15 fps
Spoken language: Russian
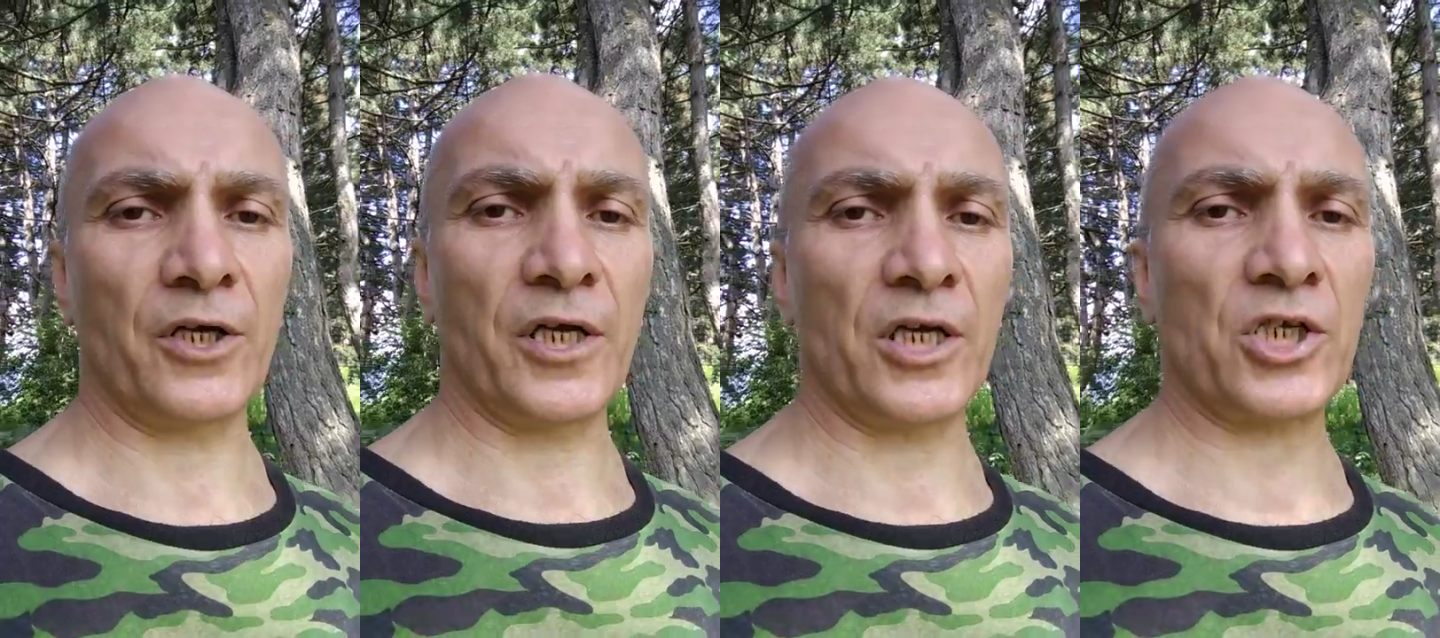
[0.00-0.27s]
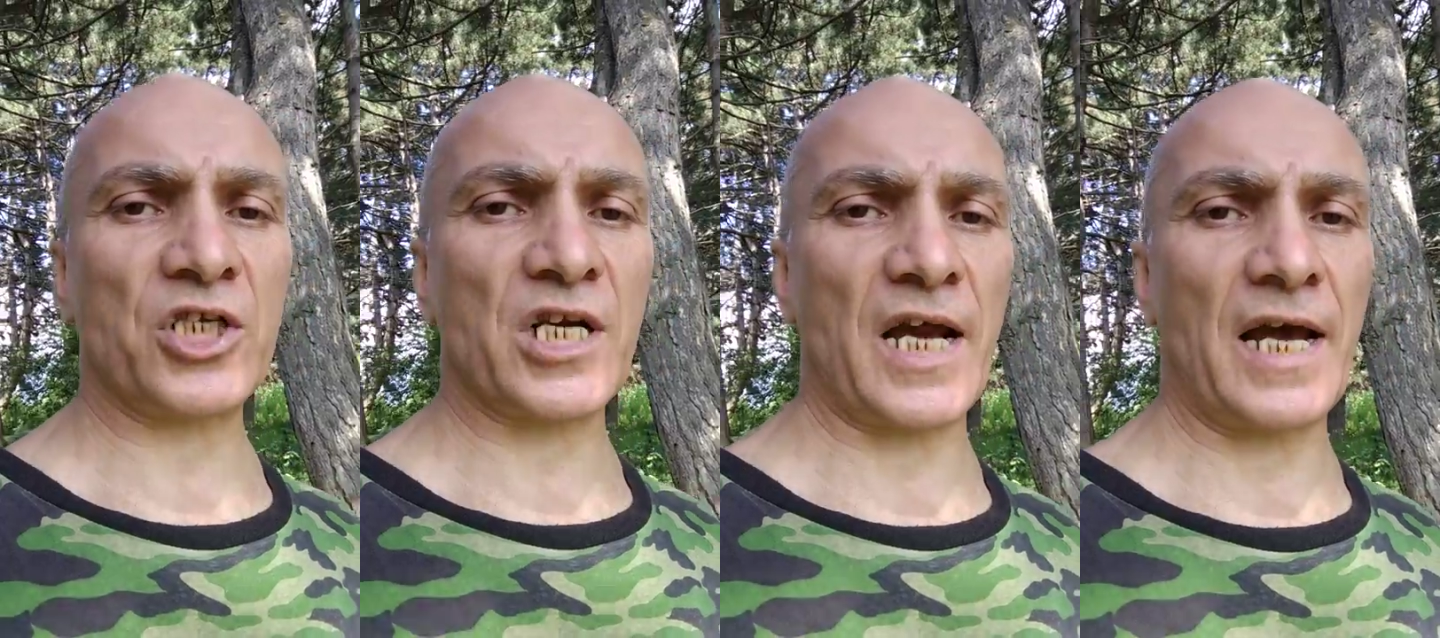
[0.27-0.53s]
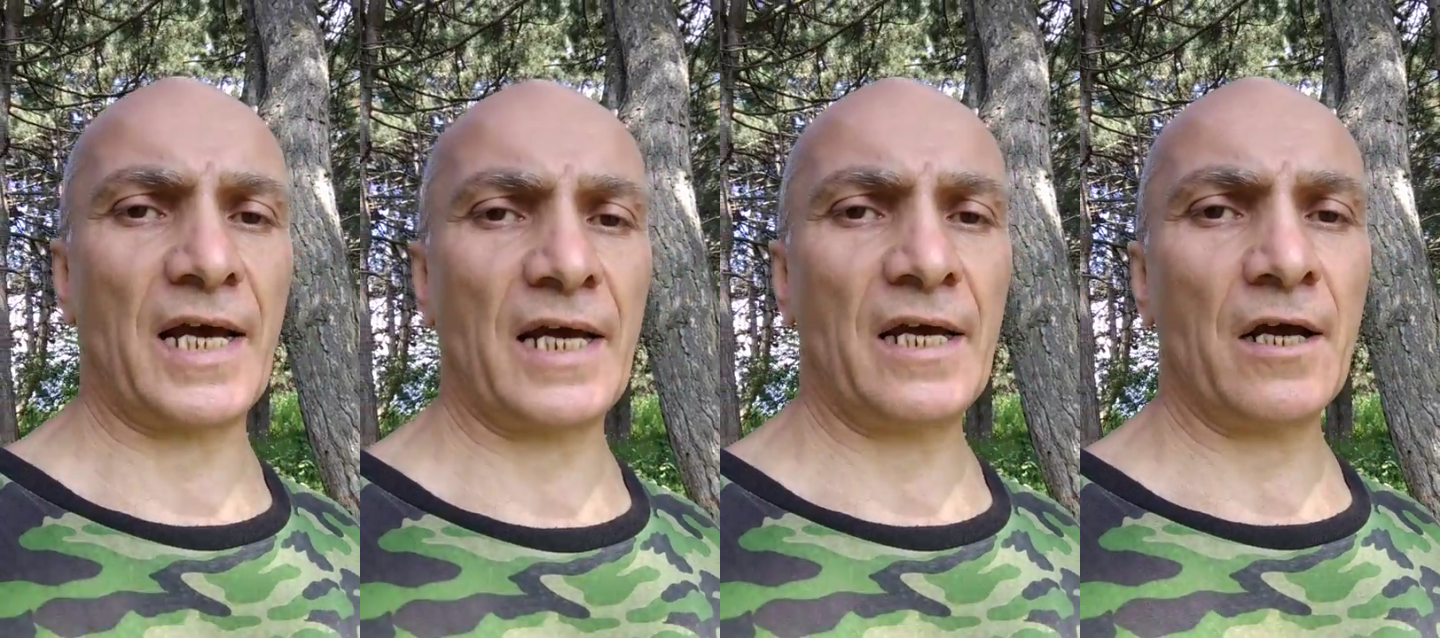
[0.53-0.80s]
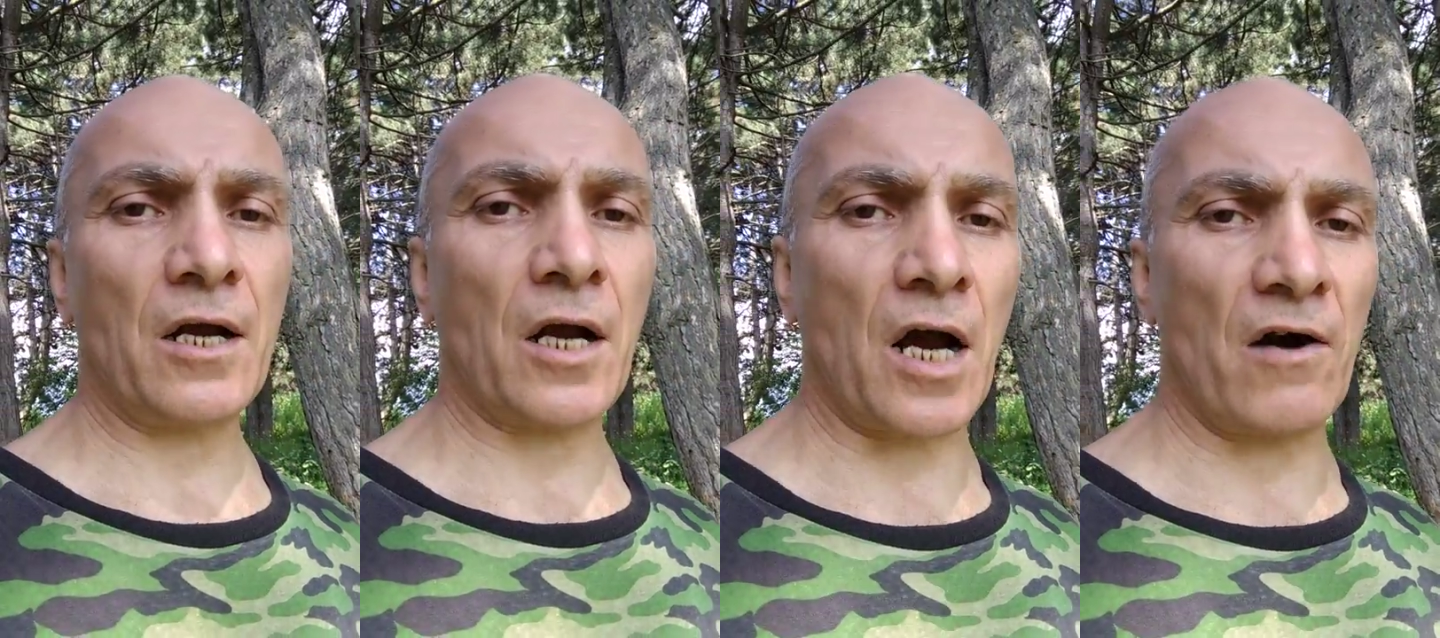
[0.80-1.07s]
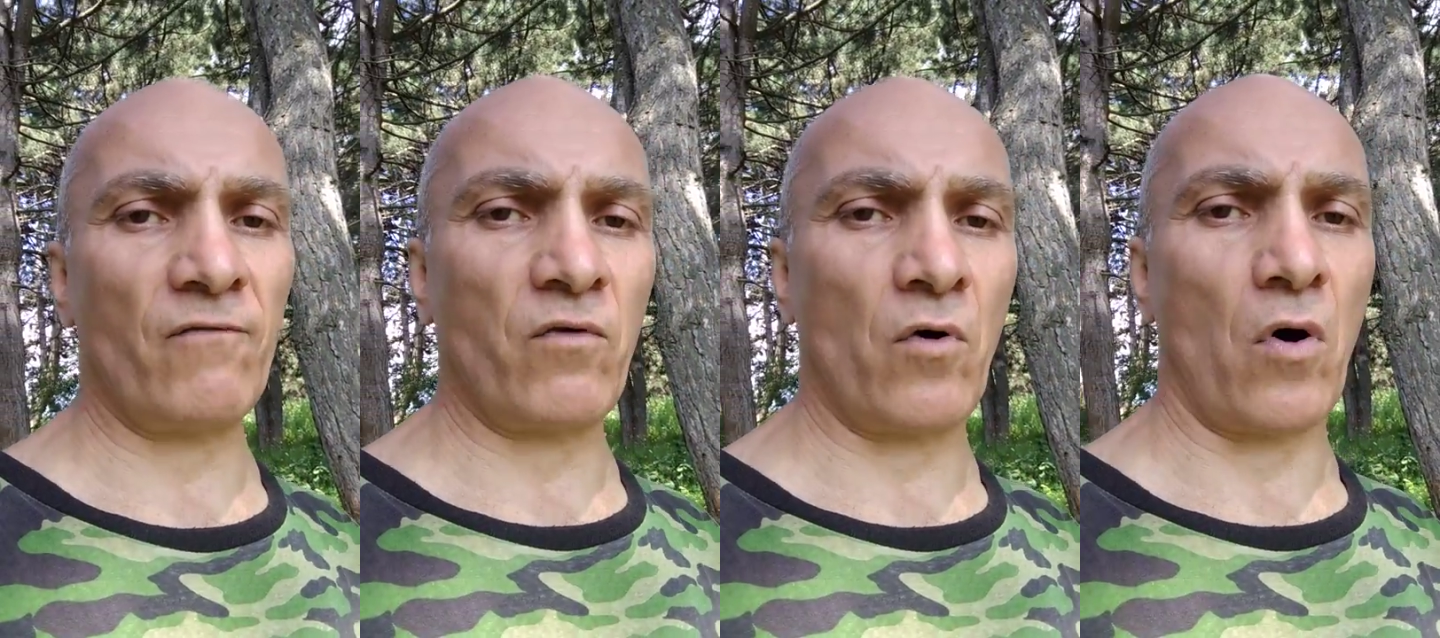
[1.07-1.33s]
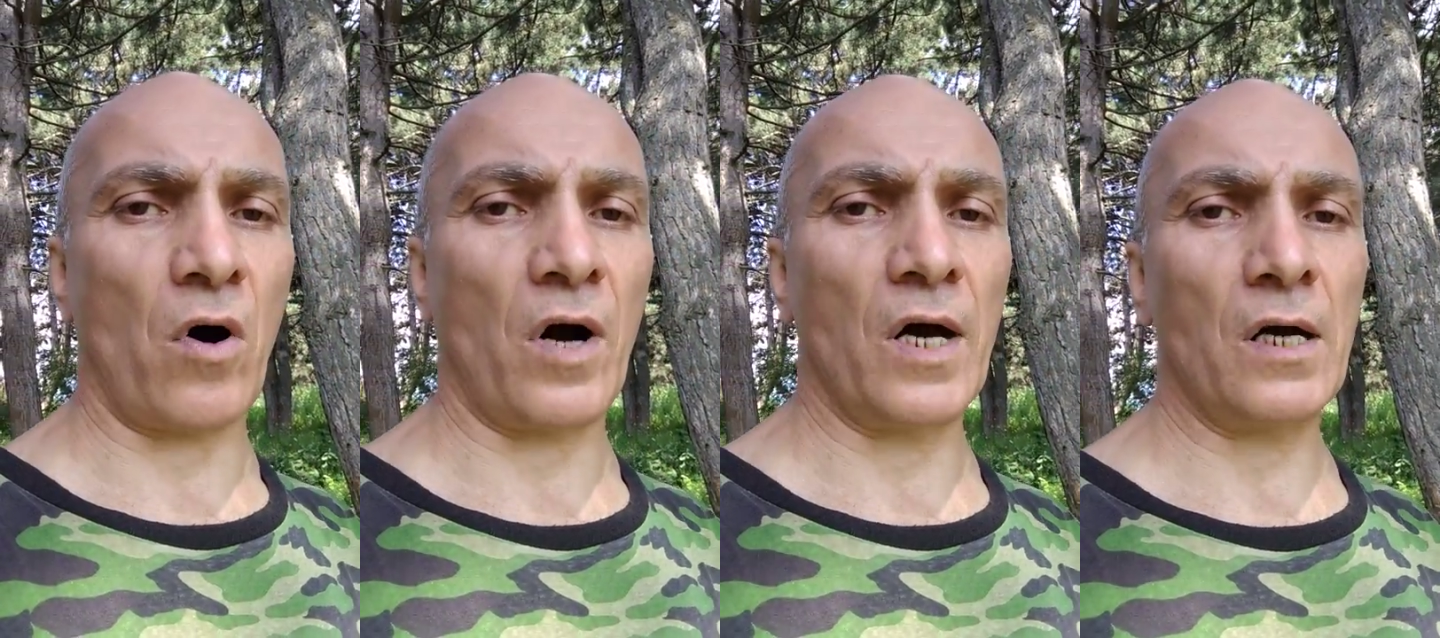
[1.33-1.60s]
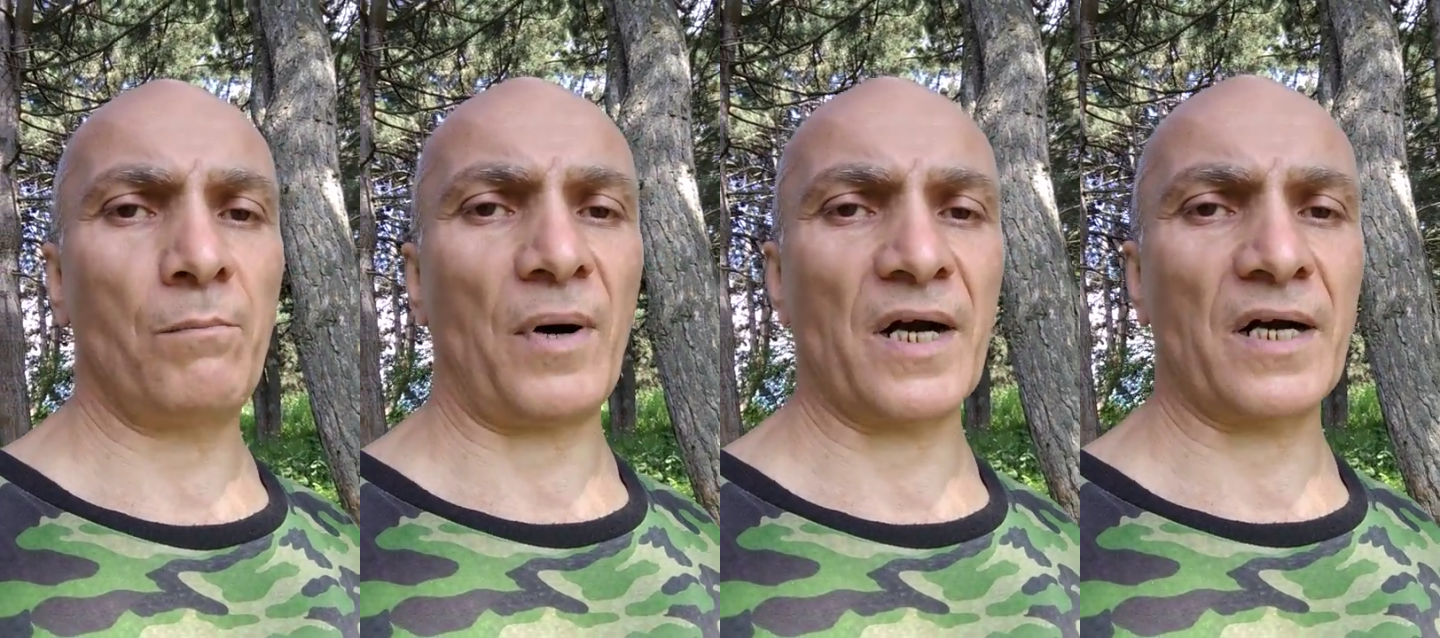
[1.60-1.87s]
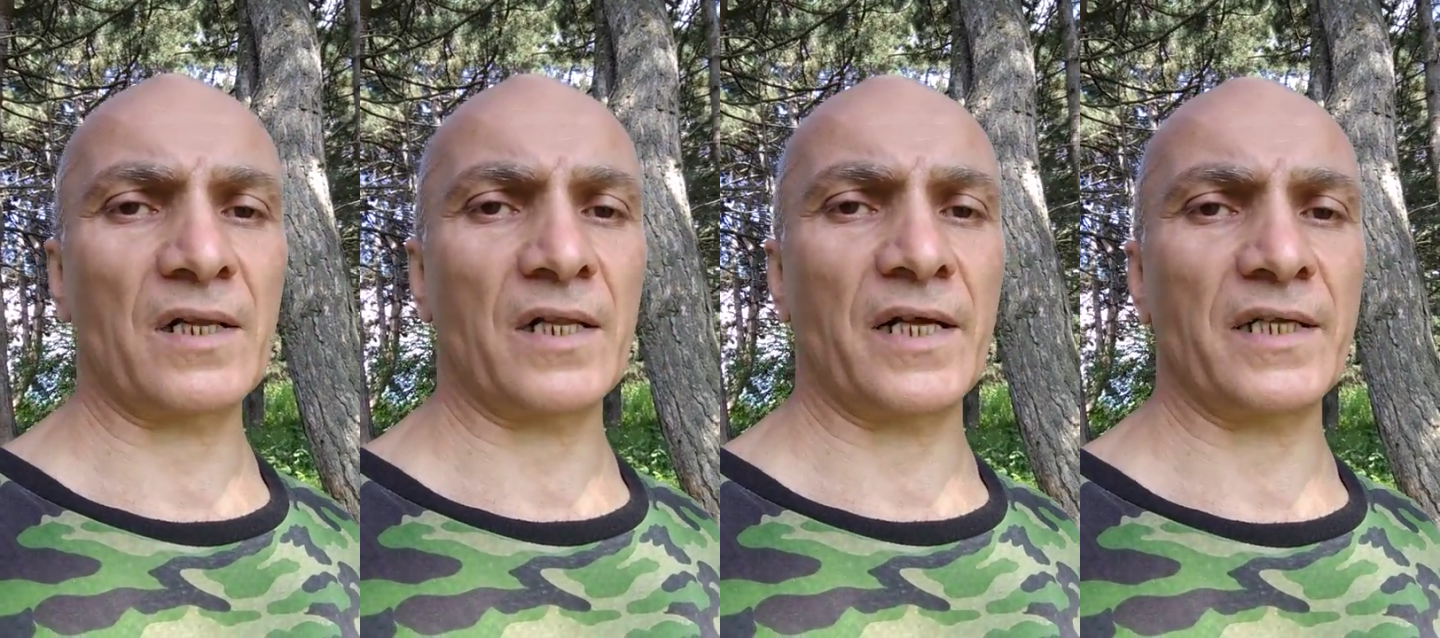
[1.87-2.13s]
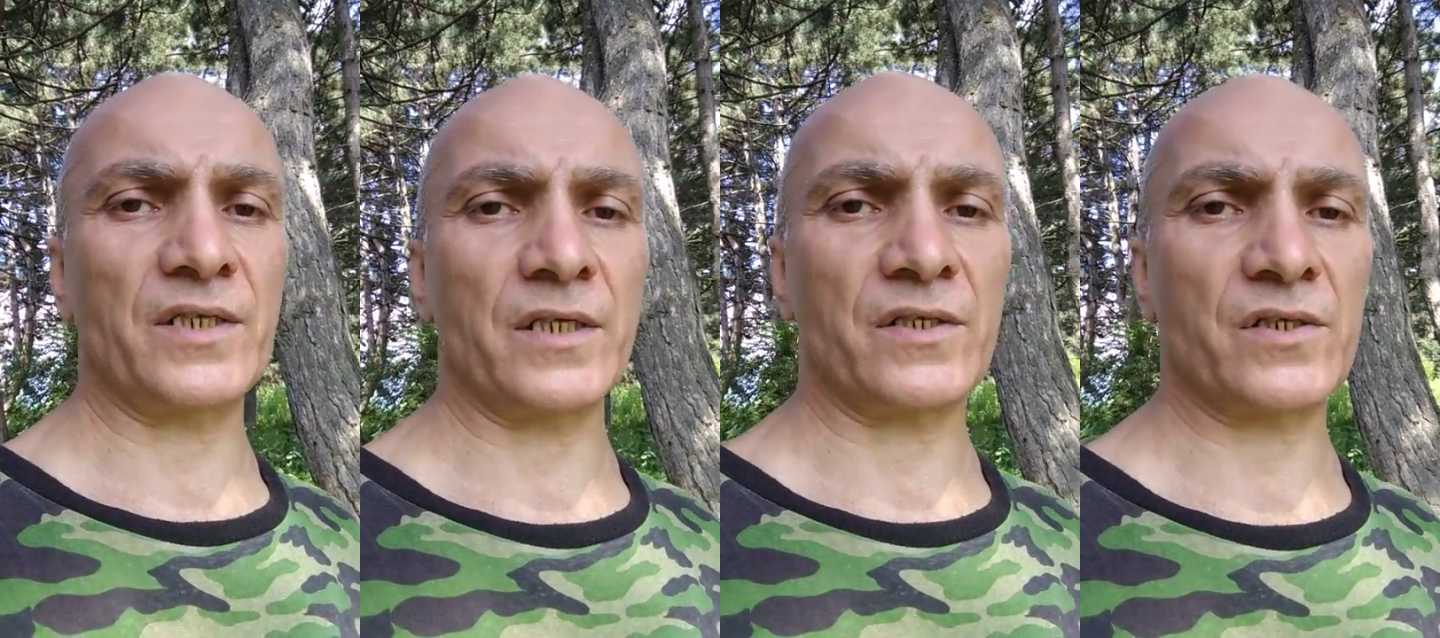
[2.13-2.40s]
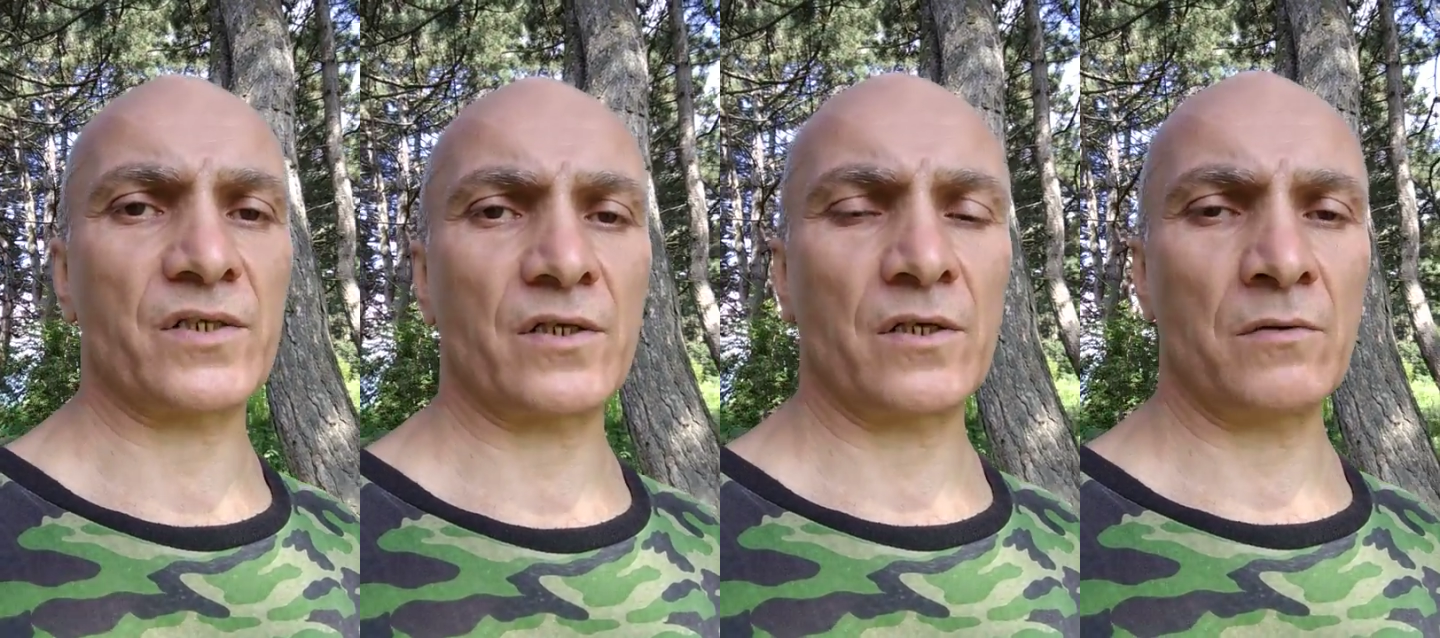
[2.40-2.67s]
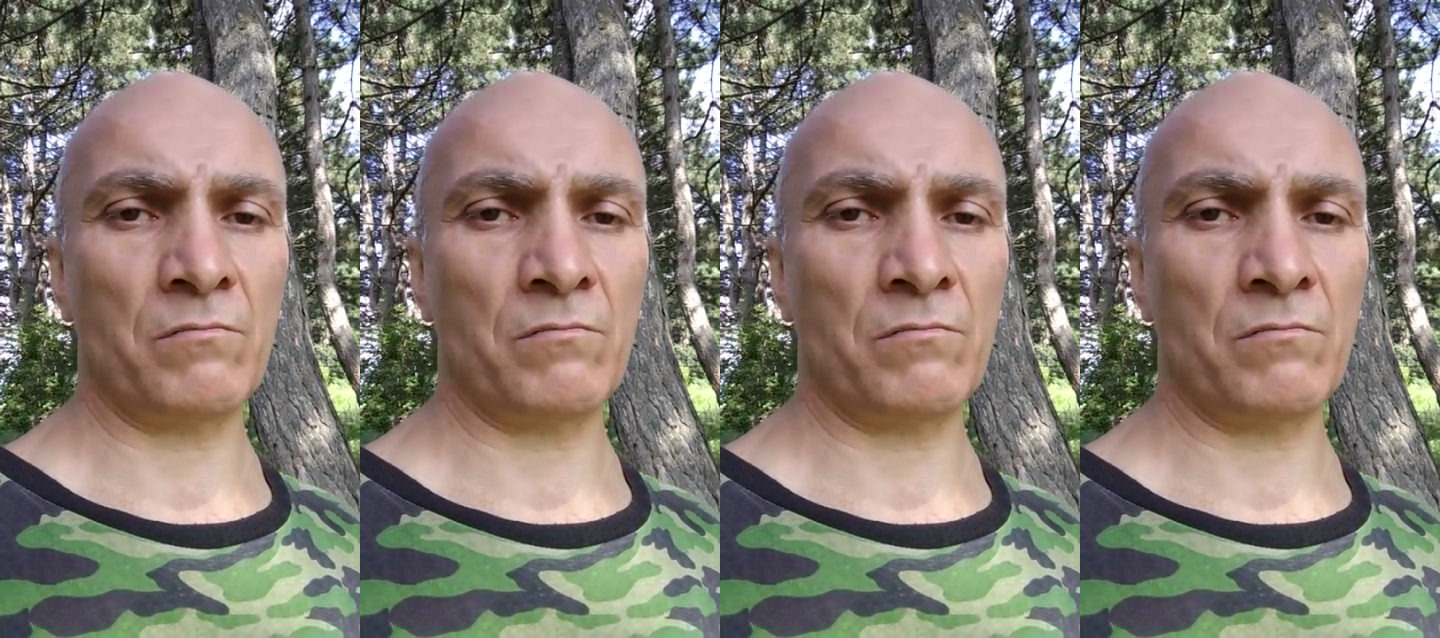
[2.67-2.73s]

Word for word: Иша кого поглотить?